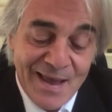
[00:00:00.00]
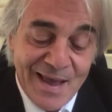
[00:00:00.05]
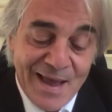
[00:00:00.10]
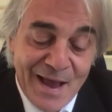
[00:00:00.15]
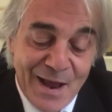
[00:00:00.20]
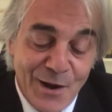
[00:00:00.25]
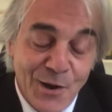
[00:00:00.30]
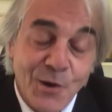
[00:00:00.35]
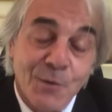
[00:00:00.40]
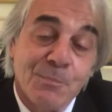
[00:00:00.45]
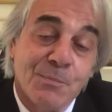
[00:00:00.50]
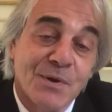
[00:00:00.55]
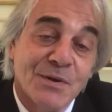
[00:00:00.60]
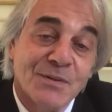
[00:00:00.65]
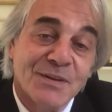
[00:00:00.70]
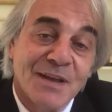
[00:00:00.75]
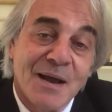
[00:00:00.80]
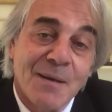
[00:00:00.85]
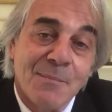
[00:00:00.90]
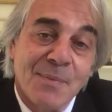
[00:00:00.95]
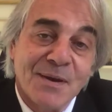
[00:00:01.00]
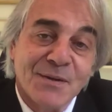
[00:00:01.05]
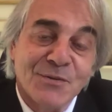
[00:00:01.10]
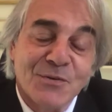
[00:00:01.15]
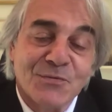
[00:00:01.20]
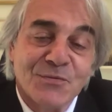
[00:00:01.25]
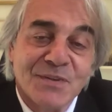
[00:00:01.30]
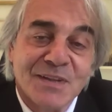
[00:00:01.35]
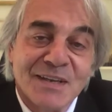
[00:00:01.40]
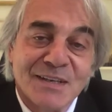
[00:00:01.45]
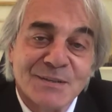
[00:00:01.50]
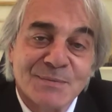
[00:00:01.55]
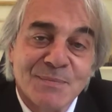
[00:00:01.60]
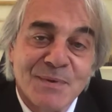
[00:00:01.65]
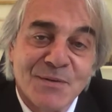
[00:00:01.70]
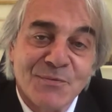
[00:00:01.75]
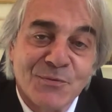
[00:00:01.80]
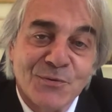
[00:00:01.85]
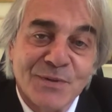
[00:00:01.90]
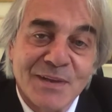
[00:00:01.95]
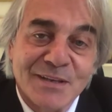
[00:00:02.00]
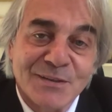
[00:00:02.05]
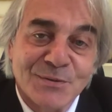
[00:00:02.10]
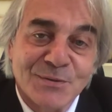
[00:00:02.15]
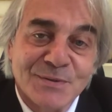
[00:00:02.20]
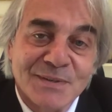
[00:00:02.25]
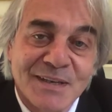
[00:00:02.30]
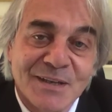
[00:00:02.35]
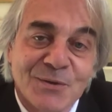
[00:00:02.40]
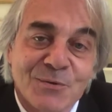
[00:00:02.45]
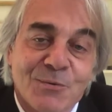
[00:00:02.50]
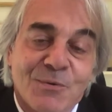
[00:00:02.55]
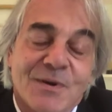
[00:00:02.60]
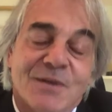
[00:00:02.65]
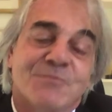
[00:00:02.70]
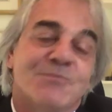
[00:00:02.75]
Alors, bonne campagne de financement Fondation Sainte-Croix.